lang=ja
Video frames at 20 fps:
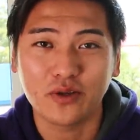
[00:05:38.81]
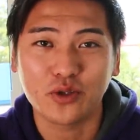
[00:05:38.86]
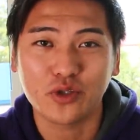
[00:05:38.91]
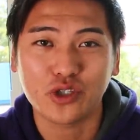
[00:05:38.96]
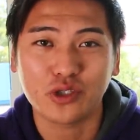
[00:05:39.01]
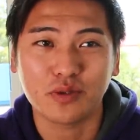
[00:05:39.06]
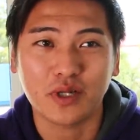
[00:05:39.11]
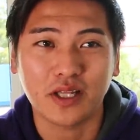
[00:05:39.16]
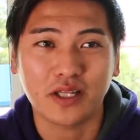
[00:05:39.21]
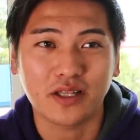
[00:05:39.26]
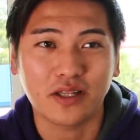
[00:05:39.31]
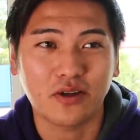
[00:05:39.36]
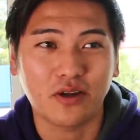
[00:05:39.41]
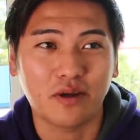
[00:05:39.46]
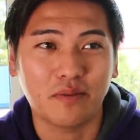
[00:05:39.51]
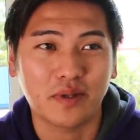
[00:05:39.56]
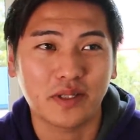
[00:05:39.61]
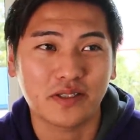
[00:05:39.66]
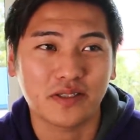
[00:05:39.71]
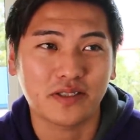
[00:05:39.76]
YouTube なんていう
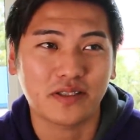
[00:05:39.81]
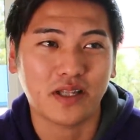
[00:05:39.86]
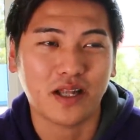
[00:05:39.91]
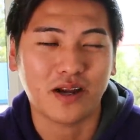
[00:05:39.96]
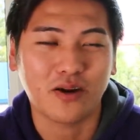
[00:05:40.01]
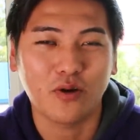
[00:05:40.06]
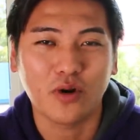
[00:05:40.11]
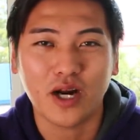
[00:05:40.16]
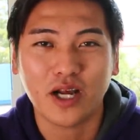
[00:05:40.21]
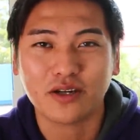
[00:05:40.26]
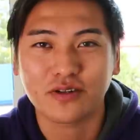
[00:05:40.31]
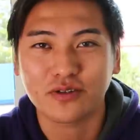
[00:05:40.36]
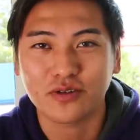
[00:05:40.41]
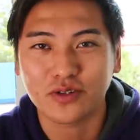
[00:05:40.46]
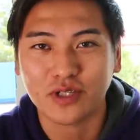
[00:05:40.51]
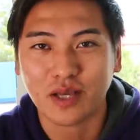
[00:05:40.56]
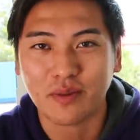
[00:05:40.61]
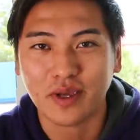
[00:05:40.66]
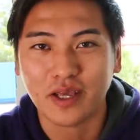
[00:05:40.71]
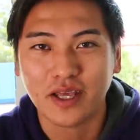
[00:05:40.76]
のは別にただ娯楽
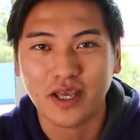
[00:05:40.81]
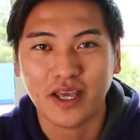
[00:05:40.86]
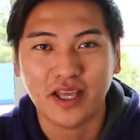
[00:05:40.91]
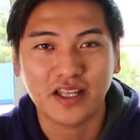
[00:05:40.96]
のため、